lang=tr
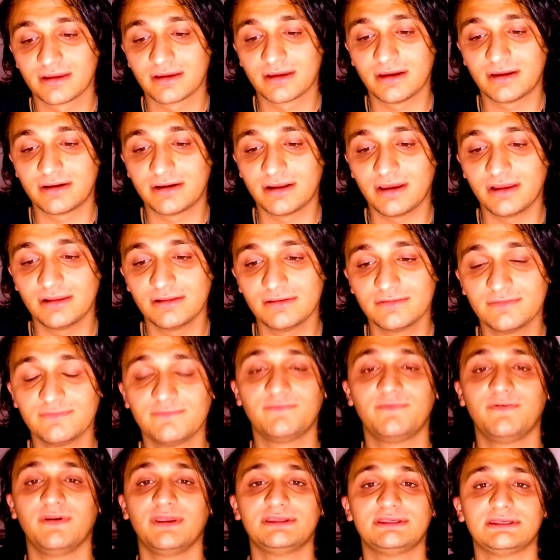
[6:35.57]

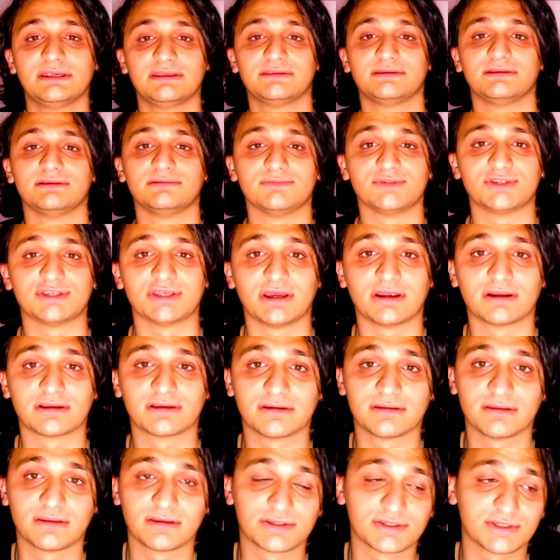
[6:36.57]
Kanal feshedilmiş
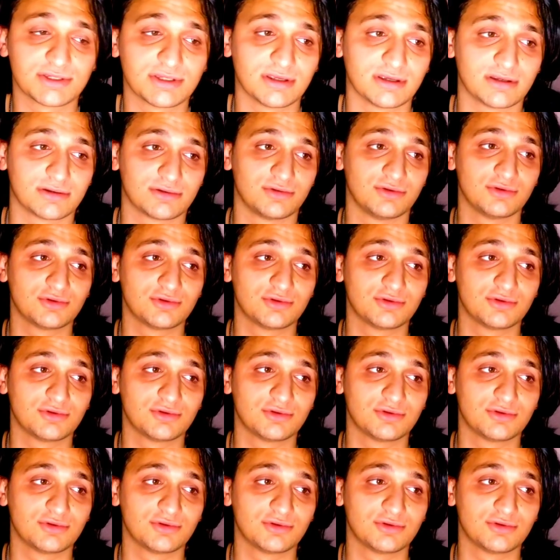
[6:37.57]
arkadaşlar.